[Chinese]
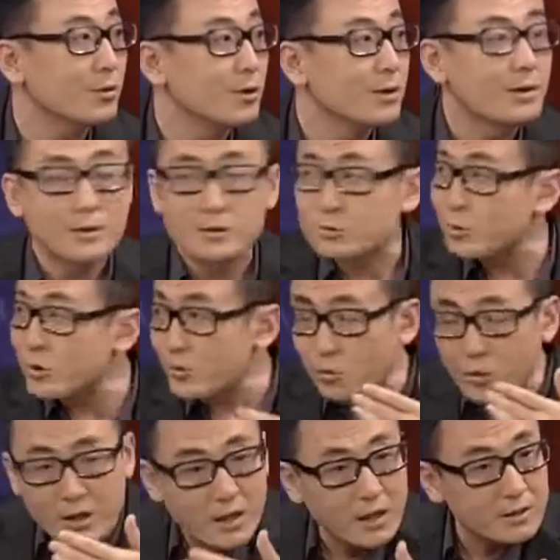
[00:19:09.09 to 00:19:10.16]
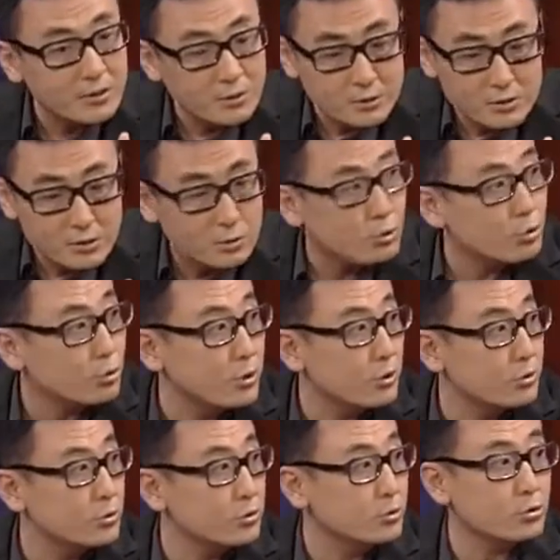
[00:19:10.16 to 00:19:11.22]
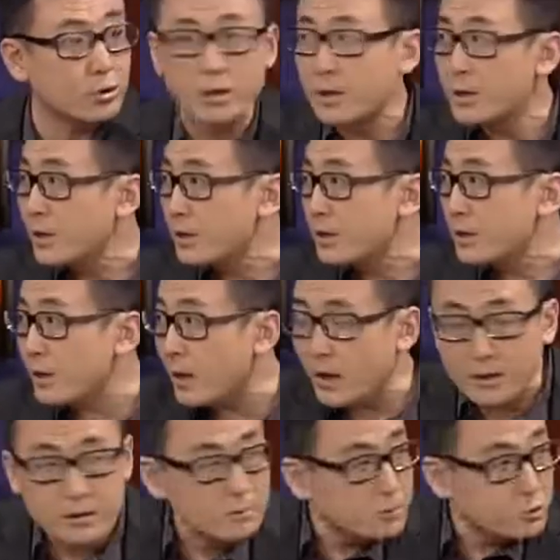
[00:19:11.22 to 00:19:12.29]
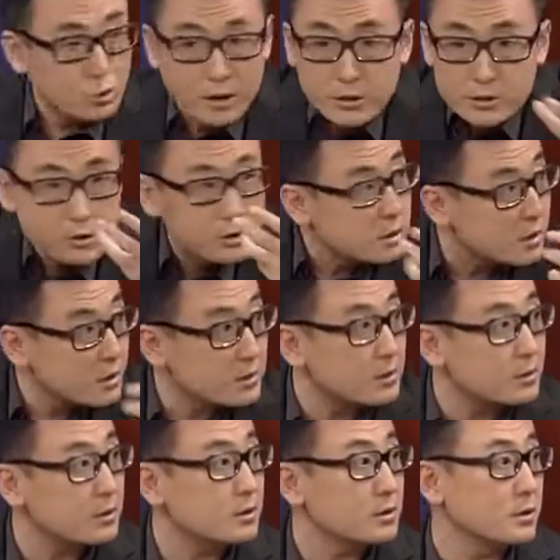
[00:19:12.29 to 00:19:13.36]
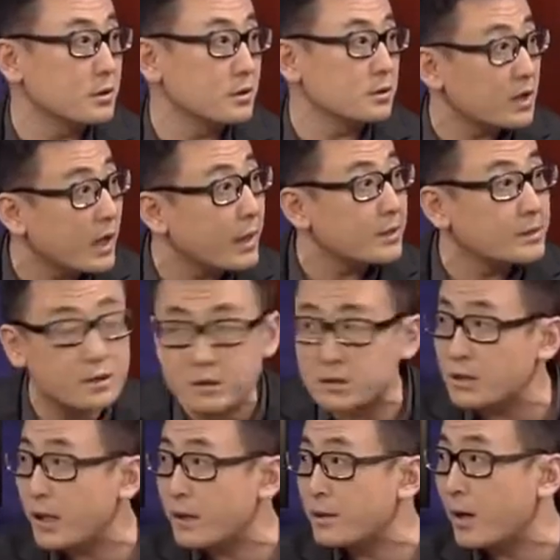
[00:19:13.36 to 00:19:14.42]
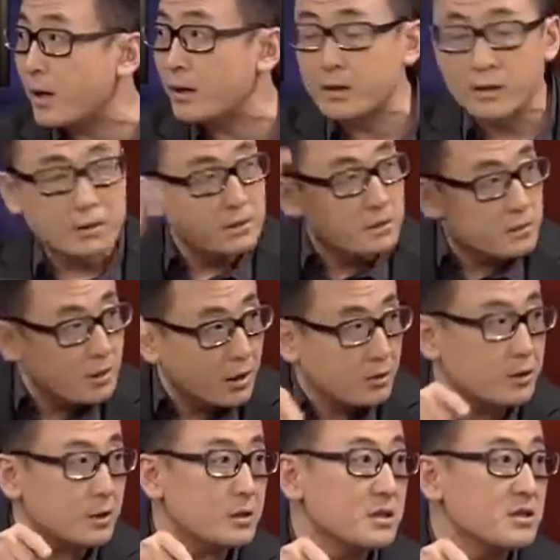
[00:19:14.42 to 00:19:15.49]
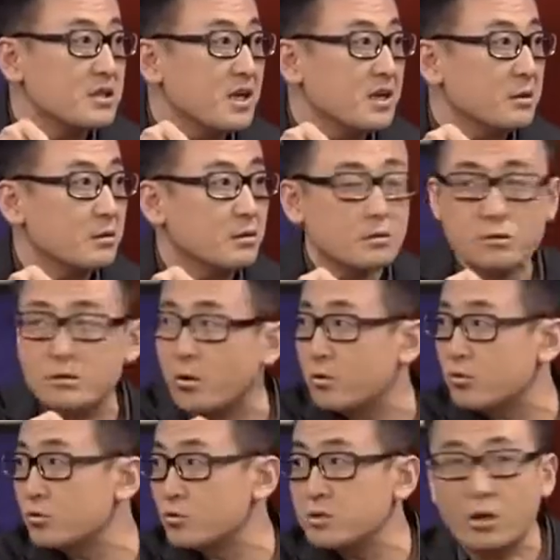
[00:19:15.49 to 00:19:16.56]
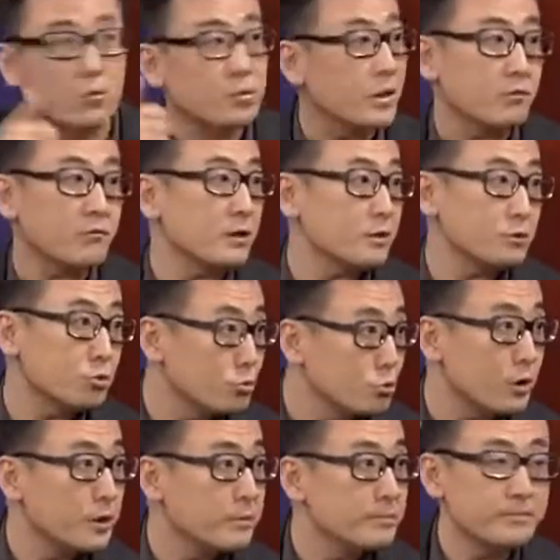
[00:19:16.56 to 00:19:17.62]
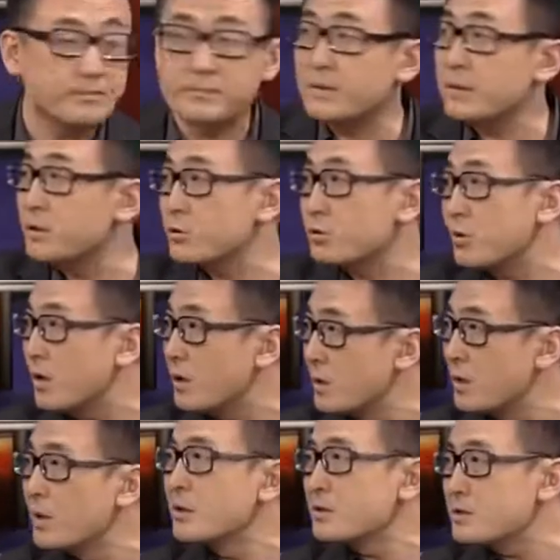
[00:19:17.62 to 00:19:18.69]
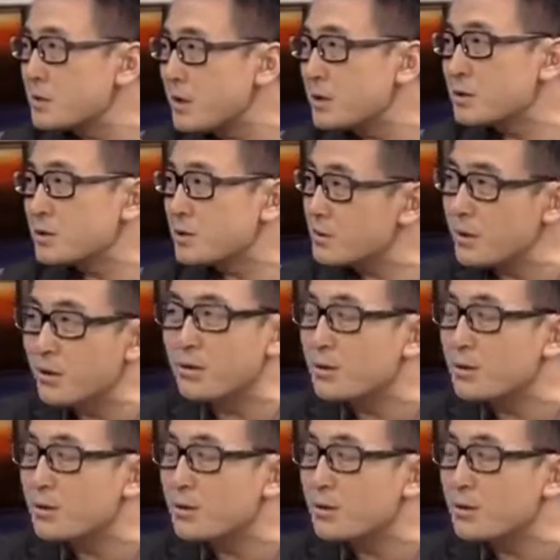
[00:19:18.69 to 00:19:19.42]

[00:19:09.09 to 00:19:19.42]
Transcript: 对，所以我看到的这种推论就是说，拿全世界人的这个债、这个钱呐，养他一年到处耀武扬威的军队。对，你说我这是要？